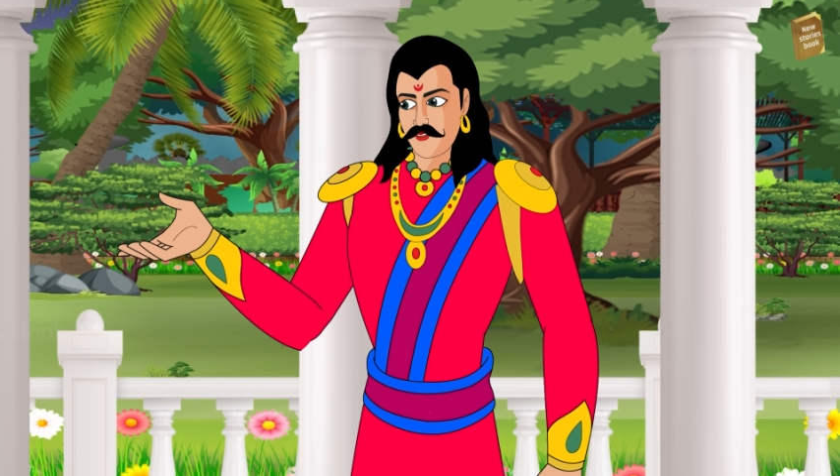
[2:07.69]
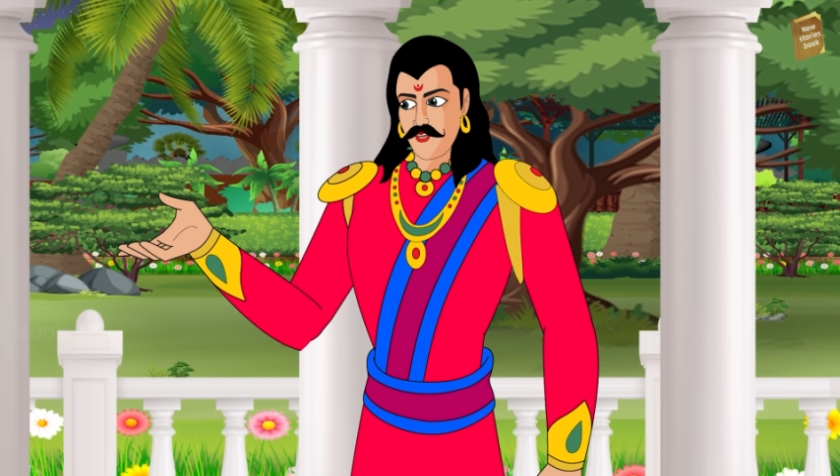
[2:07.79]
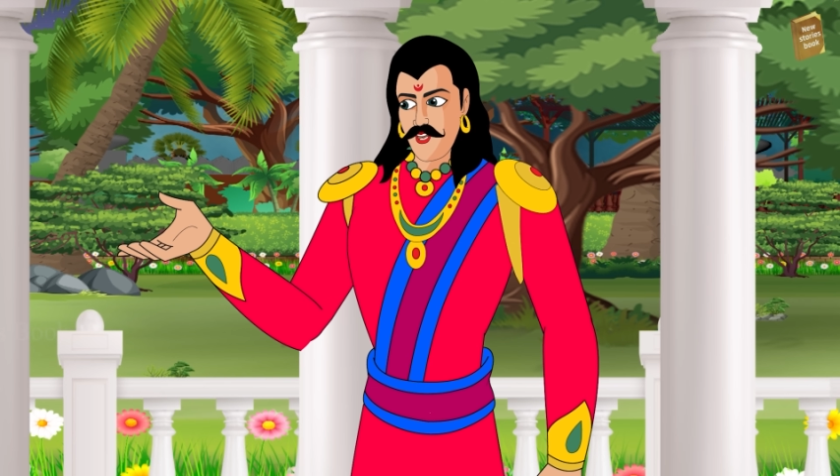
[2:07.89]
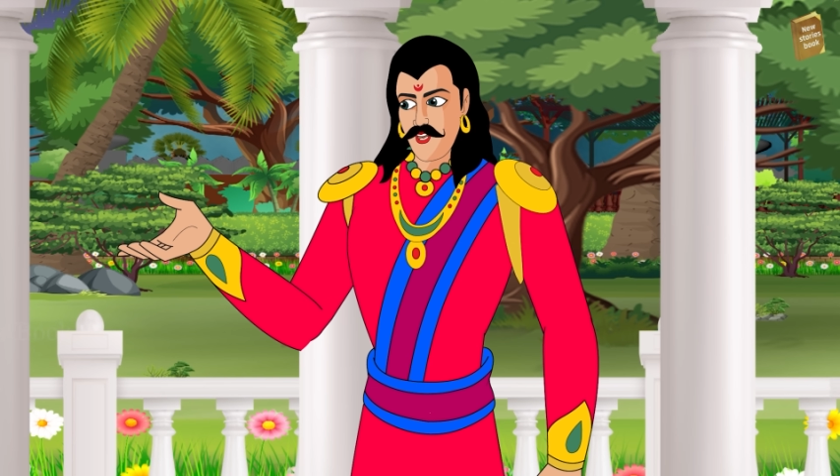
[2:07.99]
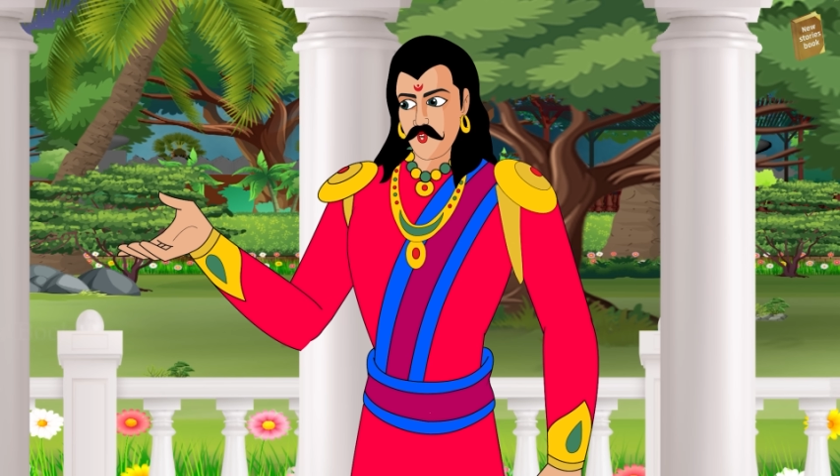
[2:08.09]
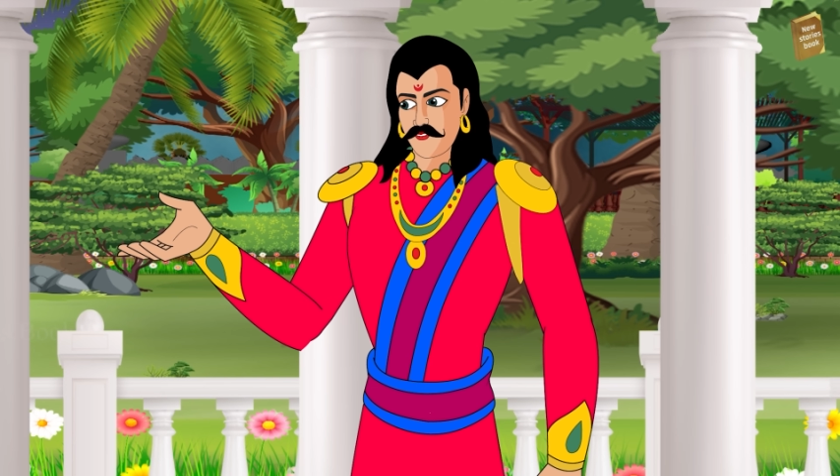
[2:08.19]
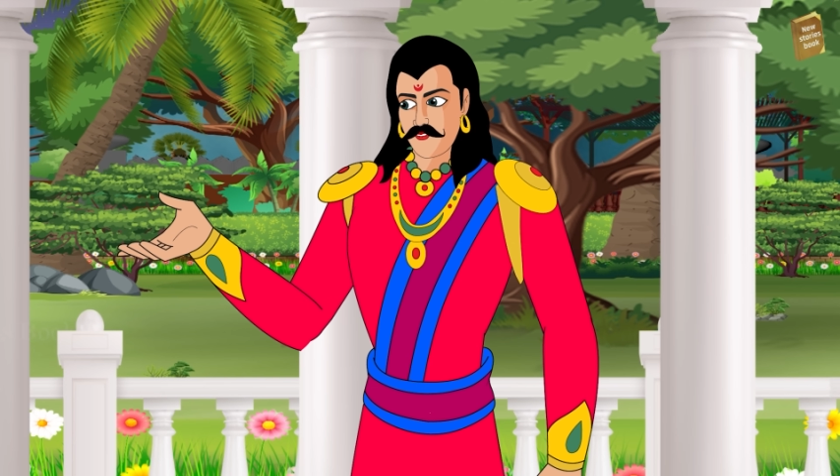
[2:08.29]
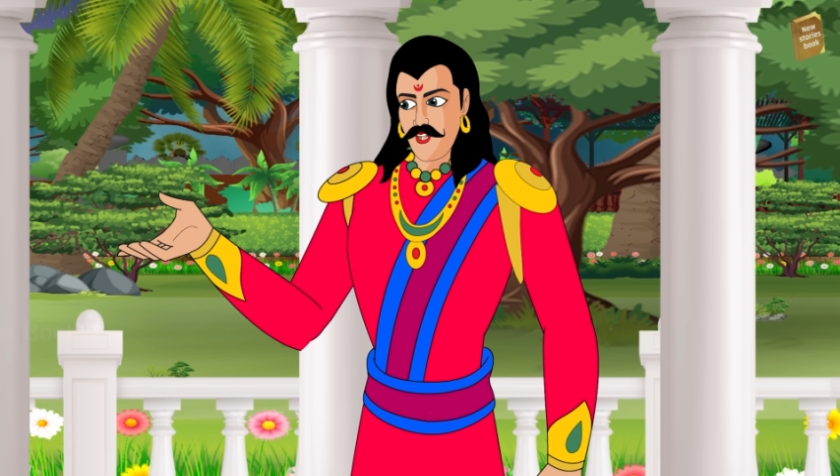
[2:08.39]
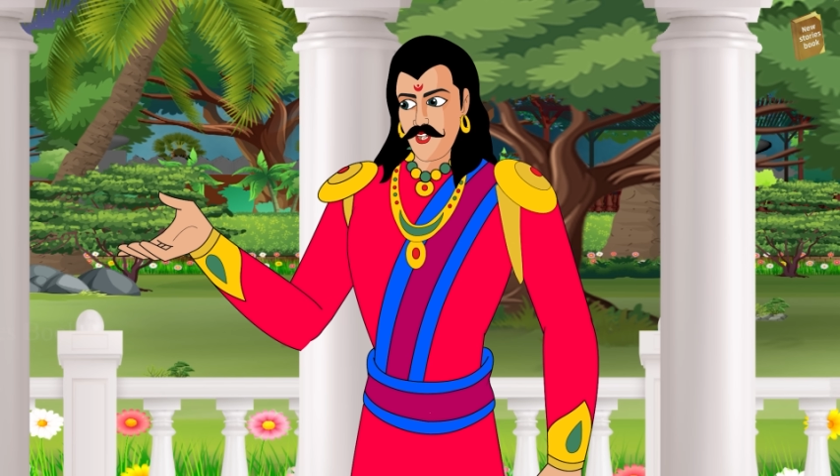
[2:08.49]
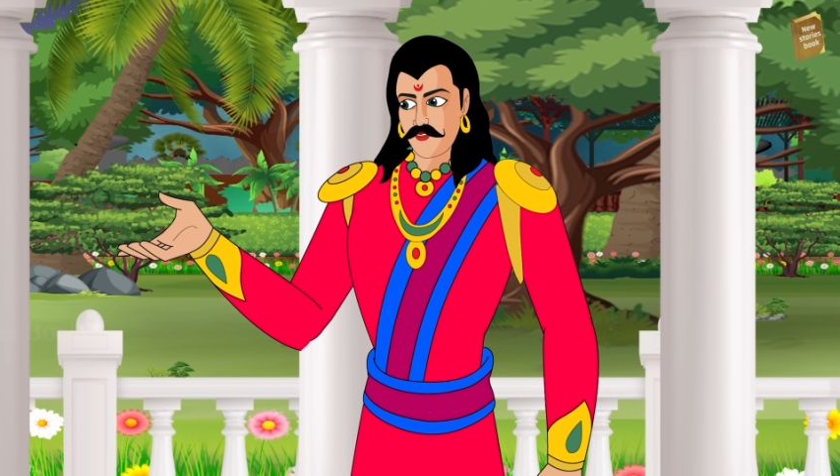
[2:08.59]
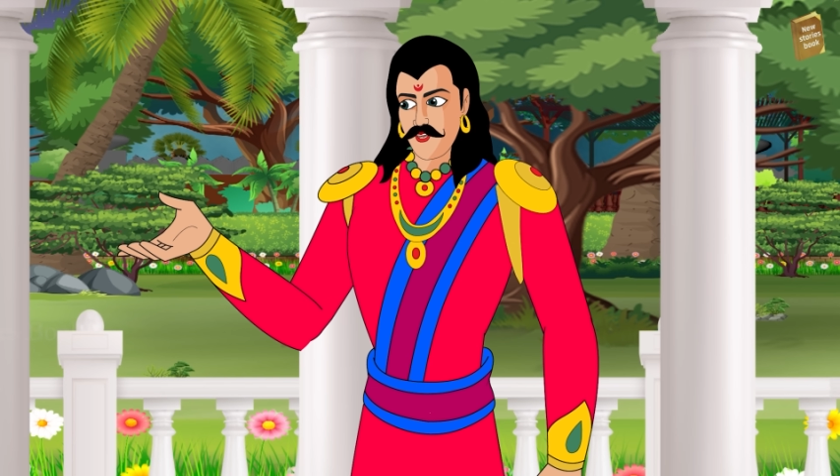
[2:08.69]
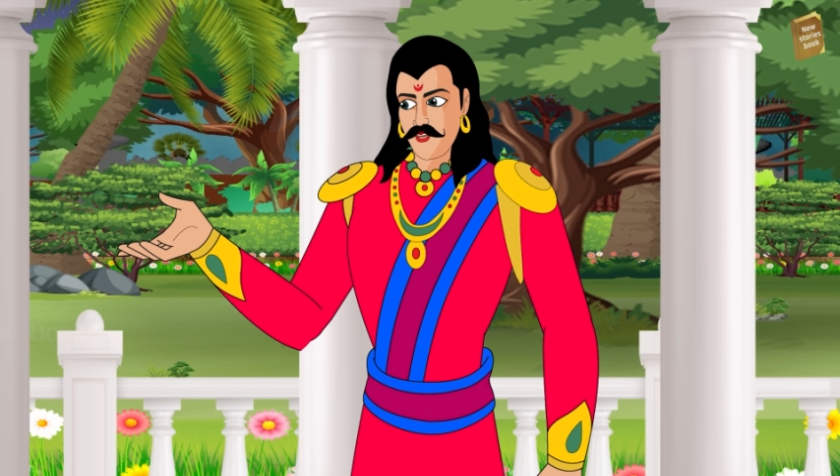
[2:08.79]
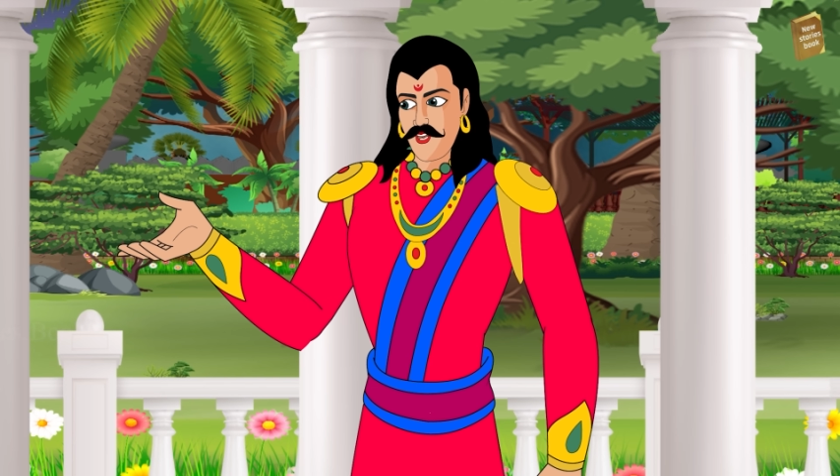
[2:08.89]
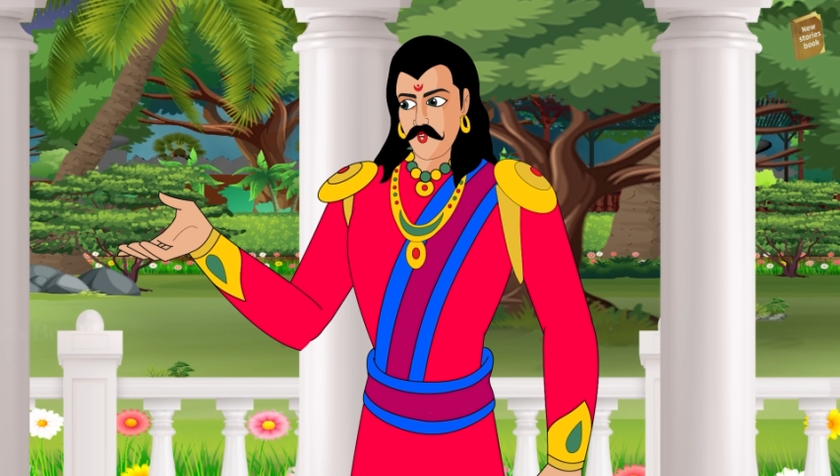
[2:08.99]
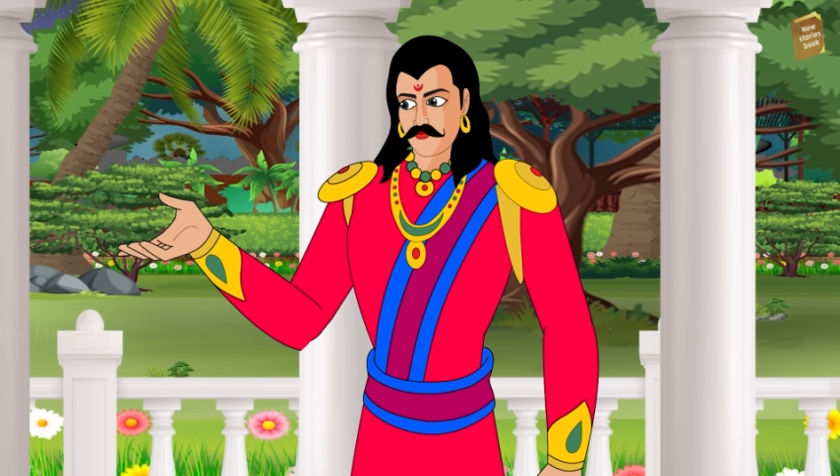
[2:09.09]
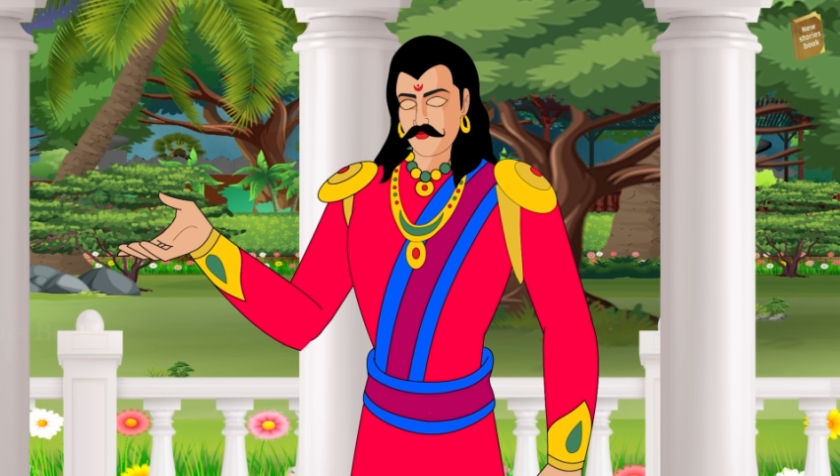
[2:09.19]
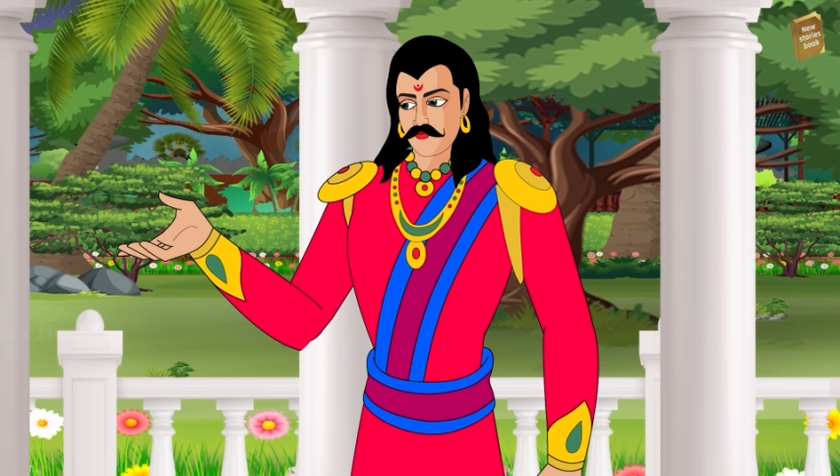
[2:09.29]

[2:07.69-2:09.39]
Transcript: మాట్లాడుకోవలసిన సంగతులు కావు